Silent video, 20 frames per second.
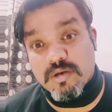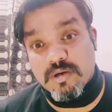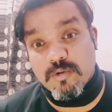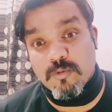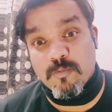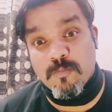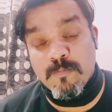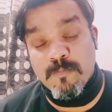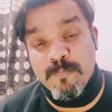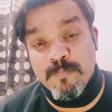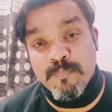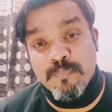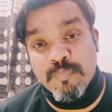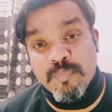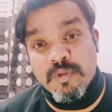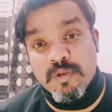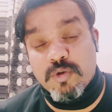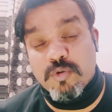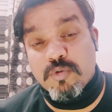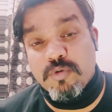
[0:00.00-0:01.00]
कर रहा हूँ
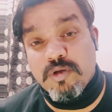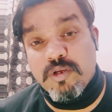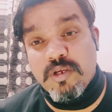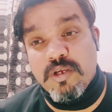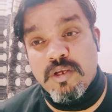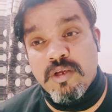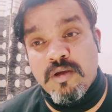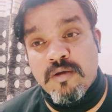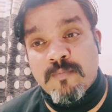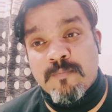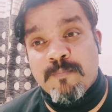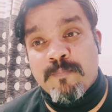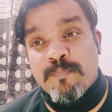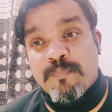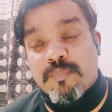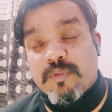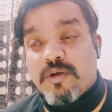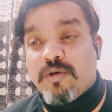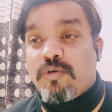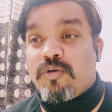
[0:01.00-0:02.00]
क्योंकि
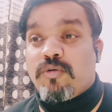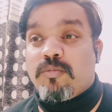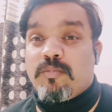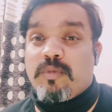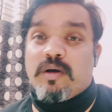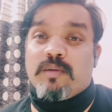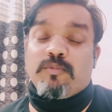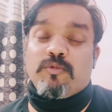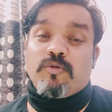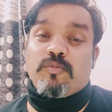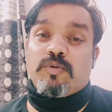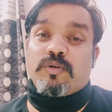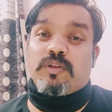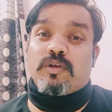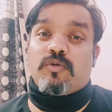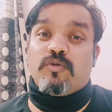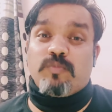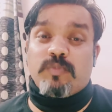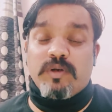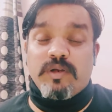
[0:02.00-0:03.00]
देखो मैं आपको
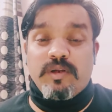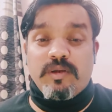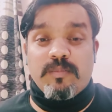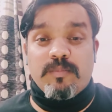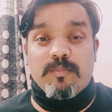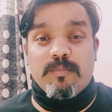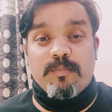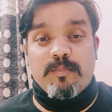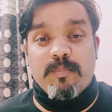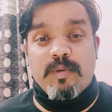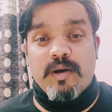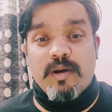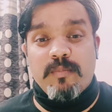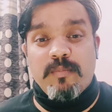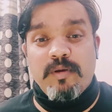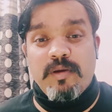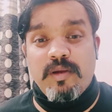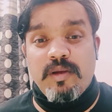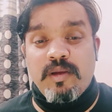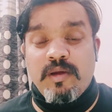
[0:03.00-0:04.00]
बताऊं भाई मैं
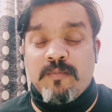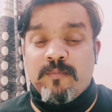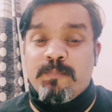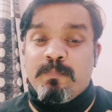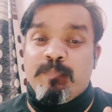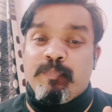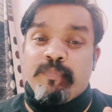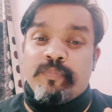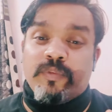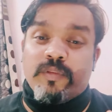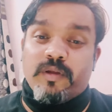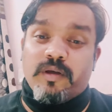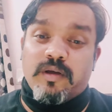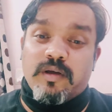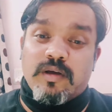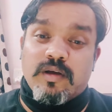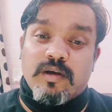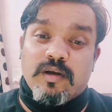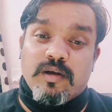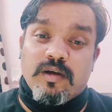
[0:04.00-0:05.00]
भी
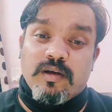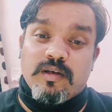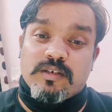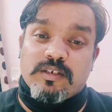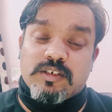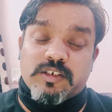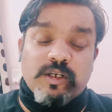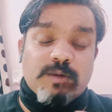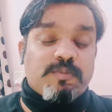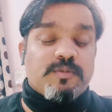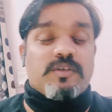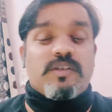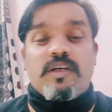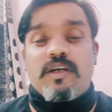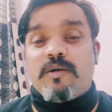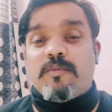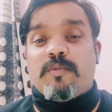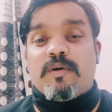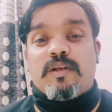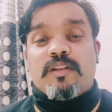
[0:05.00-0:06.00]
सबसे
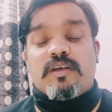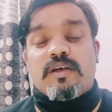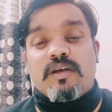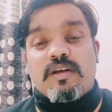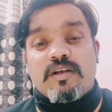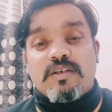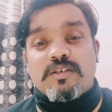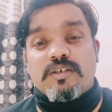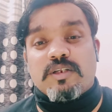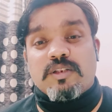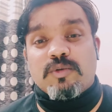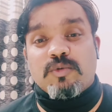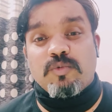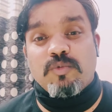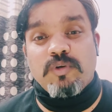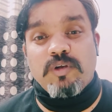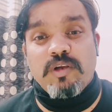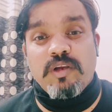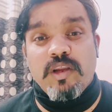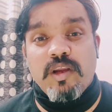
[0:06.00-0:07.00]
एक बात कहना चाहता हूँ
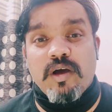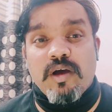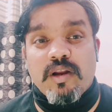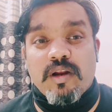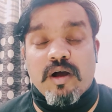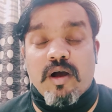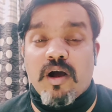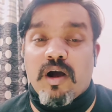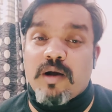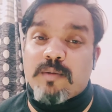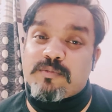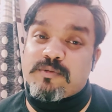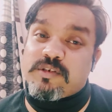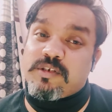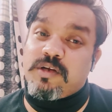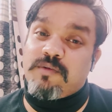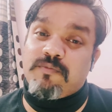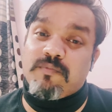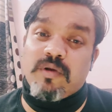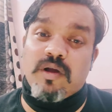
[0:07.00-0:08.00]
कि यार आप
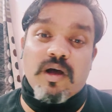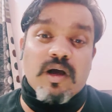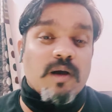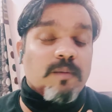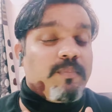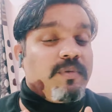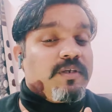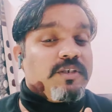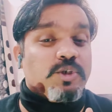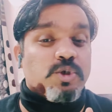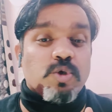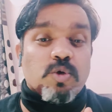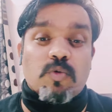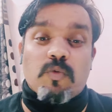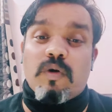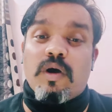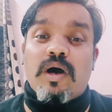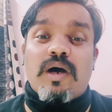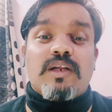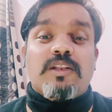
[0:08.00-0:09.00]
सिर्फ ना अभी
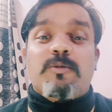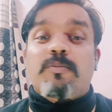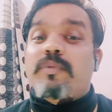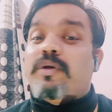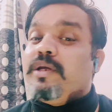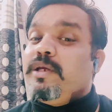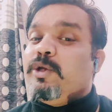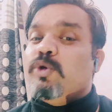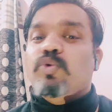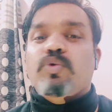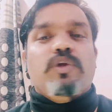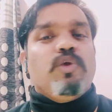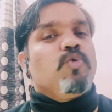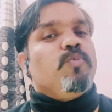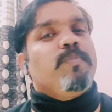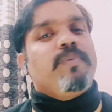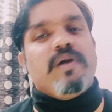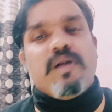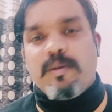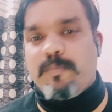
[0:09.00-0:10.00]
शुरुआत में
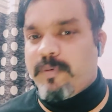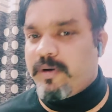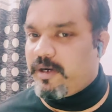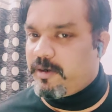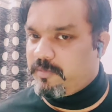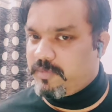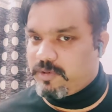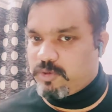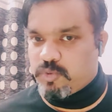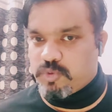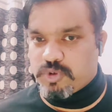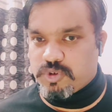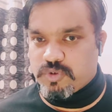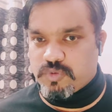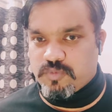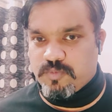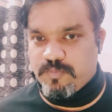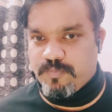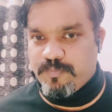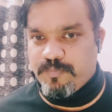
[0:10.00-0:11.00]
यूट्यूब पे डिपेंड मत हो जाओ
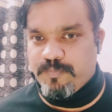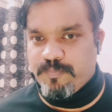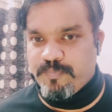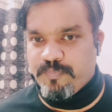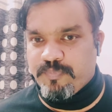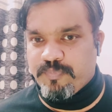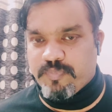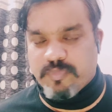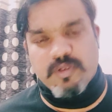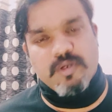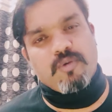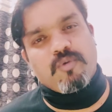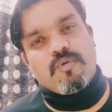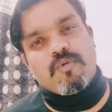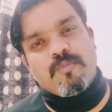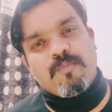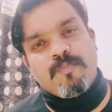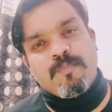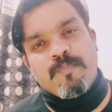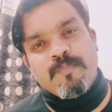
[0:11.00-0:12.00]

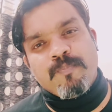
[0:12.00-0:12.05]
देखो